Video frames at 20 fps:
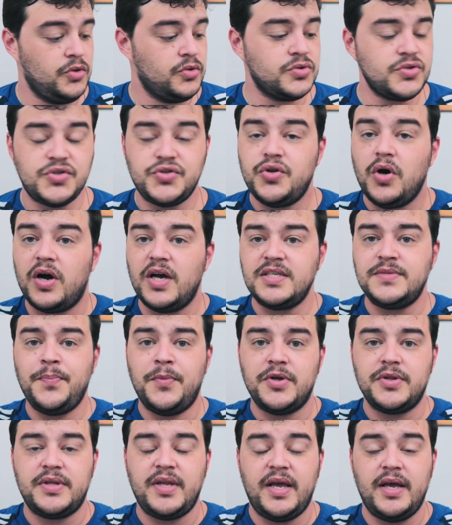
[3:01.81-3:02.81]
Nos dois
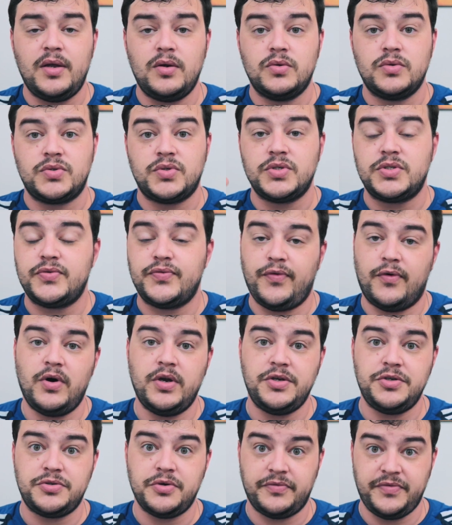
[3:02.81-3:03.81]
modelos, os
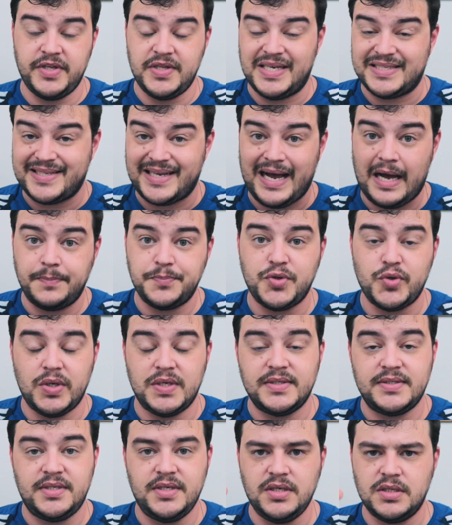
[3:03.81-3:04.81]
fones de ouvido, as
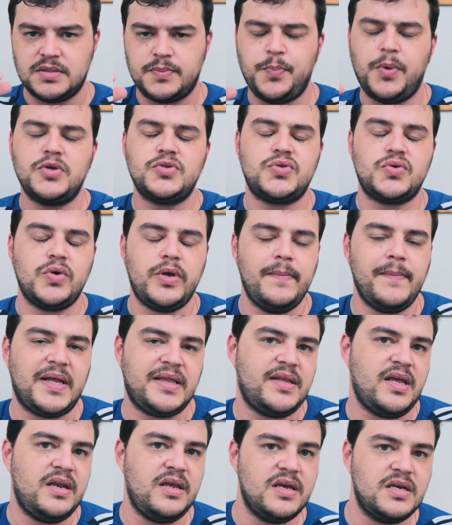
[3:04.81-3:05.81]
cápsulazinhas, possuem
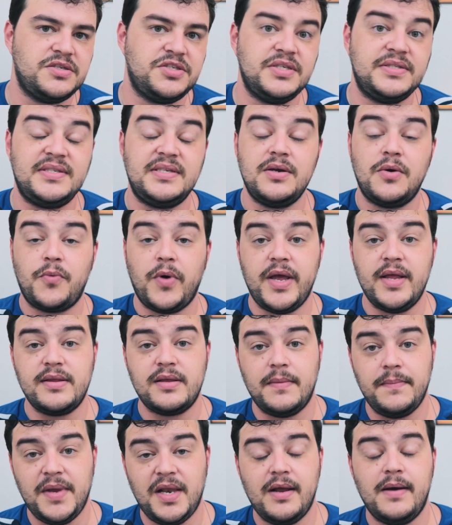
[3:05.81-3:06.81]
baterias de
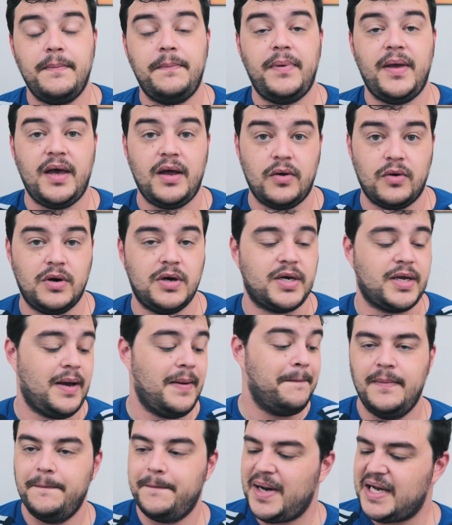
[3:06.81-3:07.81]
50
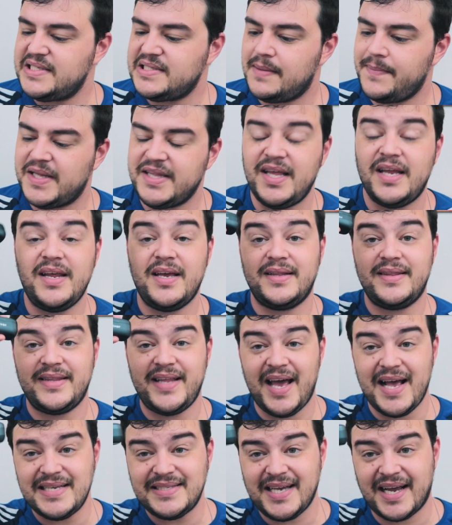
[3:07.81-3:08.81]
mAh, mas a bateria
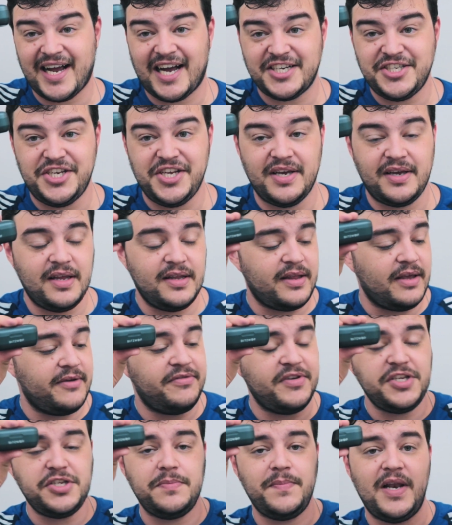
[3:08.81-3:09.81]
dessa caixinha aqui tem
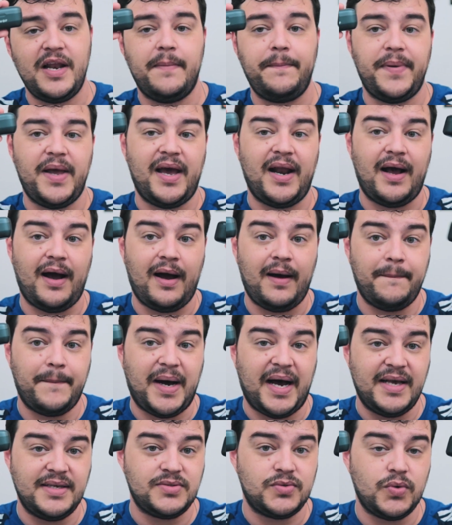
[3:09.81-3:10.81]
20 mAh a
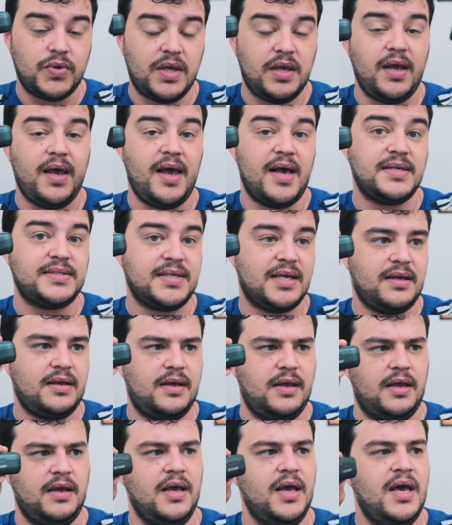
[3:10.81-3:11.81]
mais do que essa
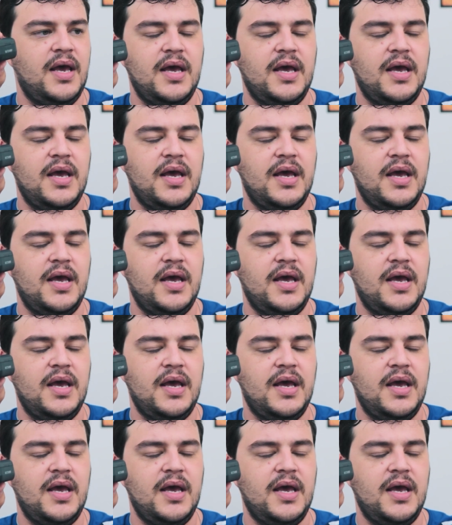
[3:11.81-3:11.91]
aqui.